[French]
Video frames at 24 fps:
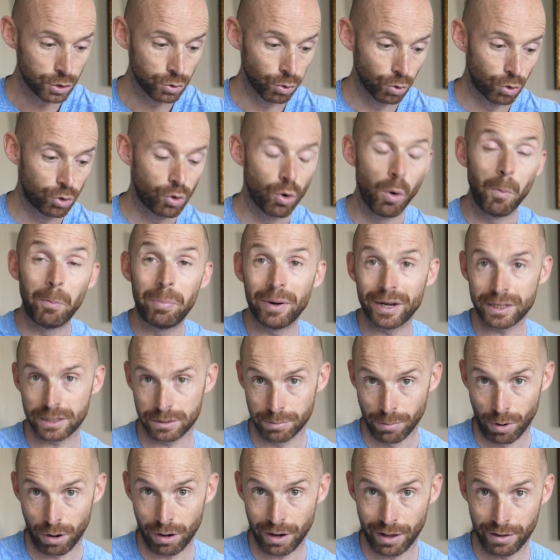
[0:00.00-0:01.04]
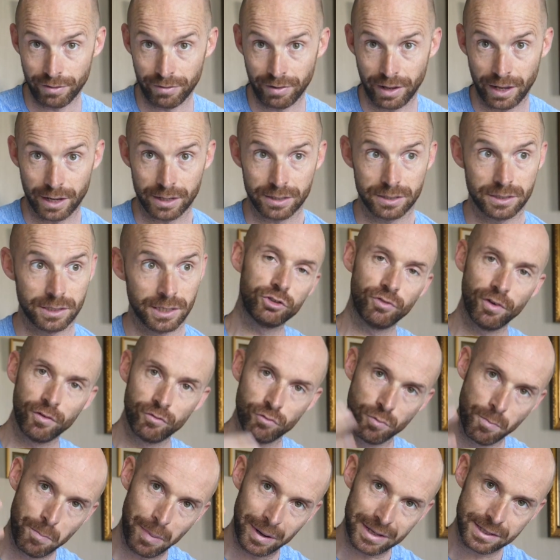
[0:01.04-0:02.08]
sont complètement l'inverse. Je vais
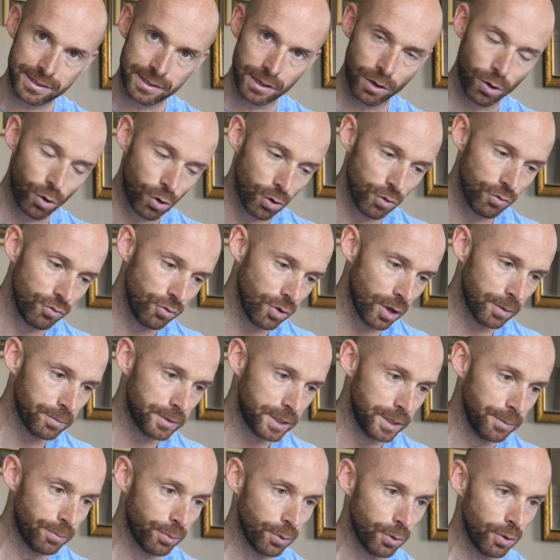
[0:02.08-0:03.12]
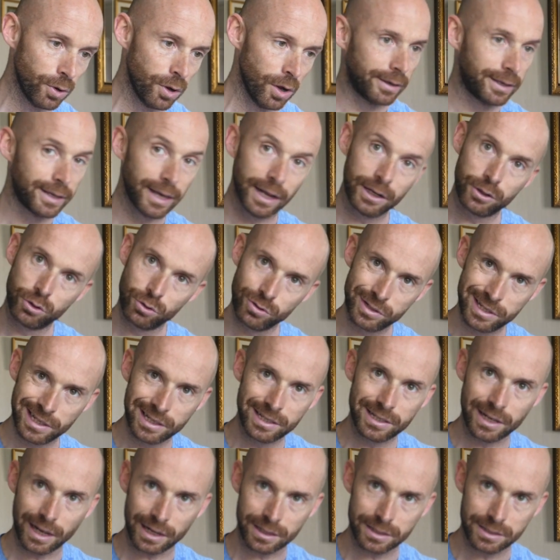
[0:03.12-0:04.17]
vous passer en revue un petit peu quelques
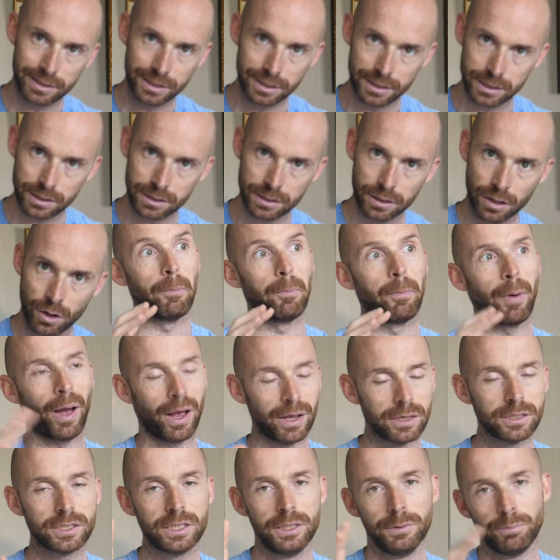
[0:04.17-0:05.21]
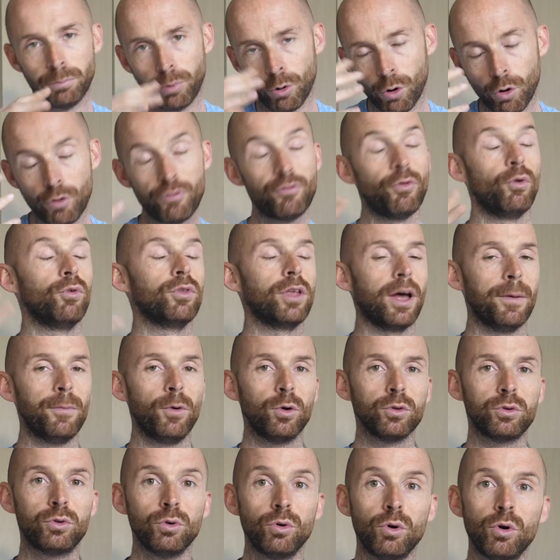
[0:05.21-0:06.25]
exercices principaux,
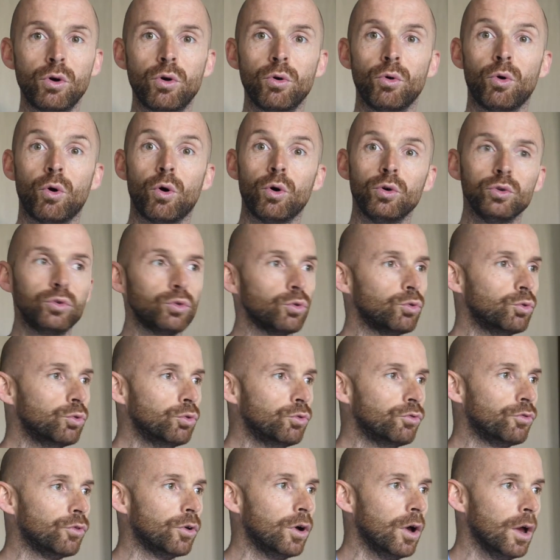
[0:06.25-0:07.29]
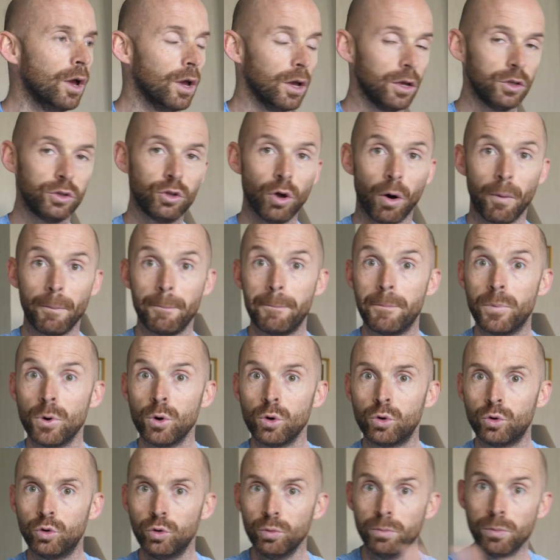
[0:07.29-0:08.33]
fondamentaux qu'on retrouve dans
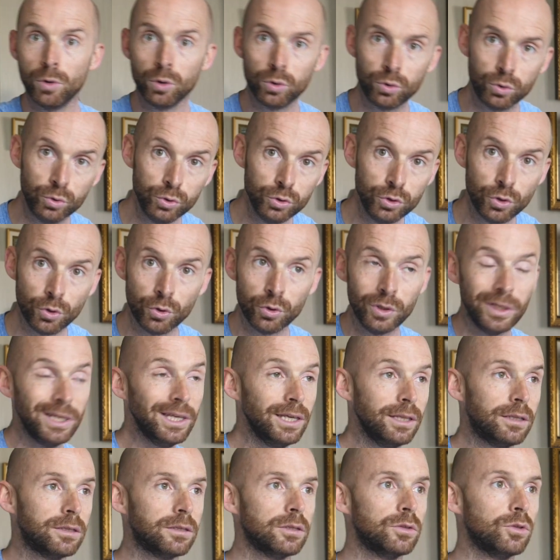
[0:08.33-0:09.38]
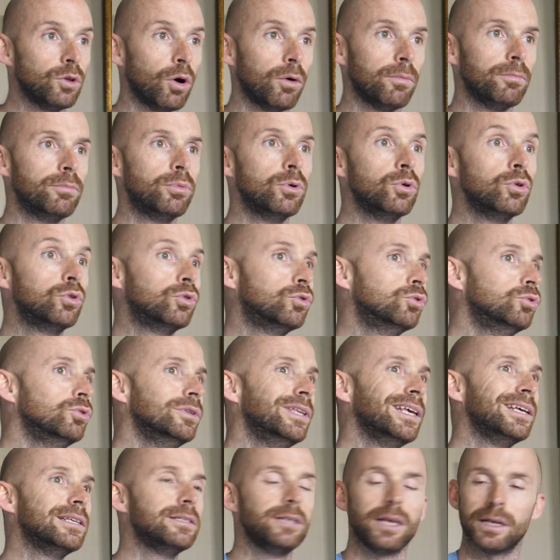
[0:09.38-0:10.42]
beaucoup beaucoup de hits, dans beaucoup
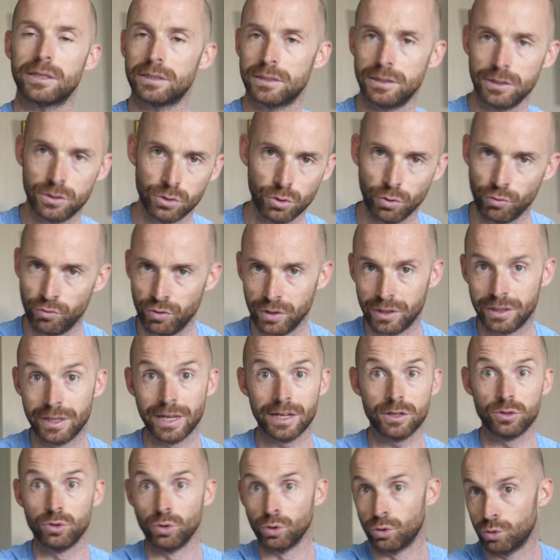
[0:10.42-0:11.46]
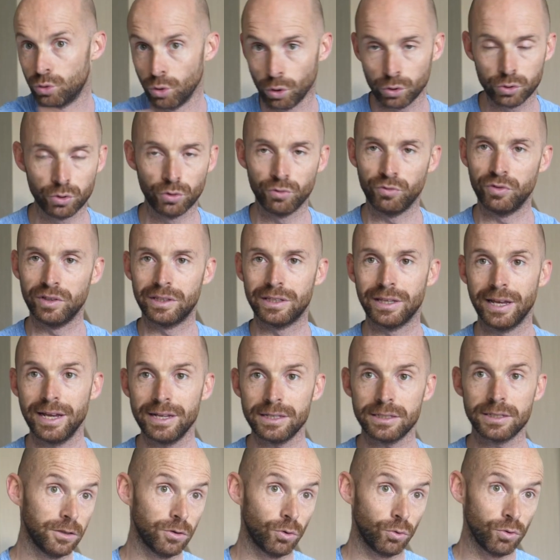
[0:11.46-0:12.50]
d'exercices de fitness, de cours de
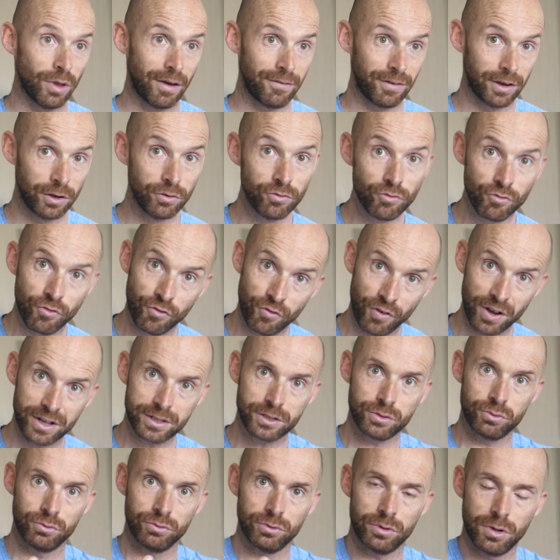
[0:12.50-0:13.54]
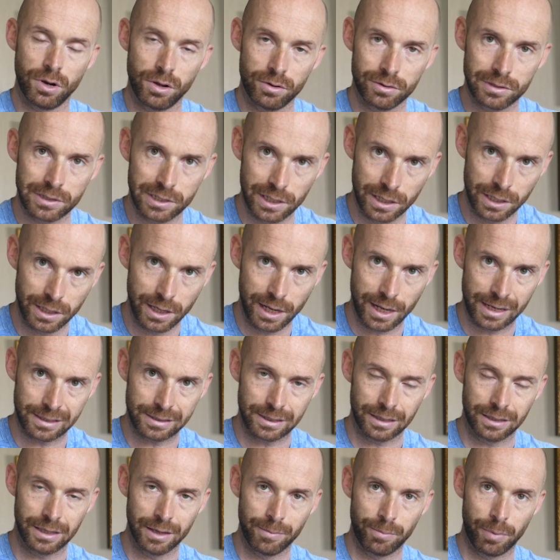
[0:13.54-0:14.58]
fitness. On avait une façon de l'enseigner à
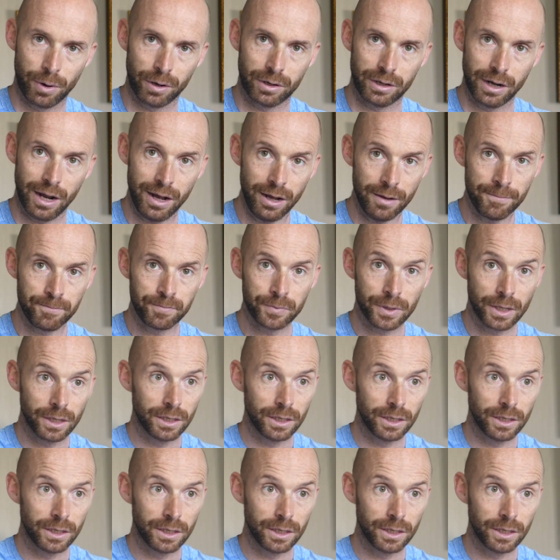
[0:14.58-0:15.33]
cette époque-là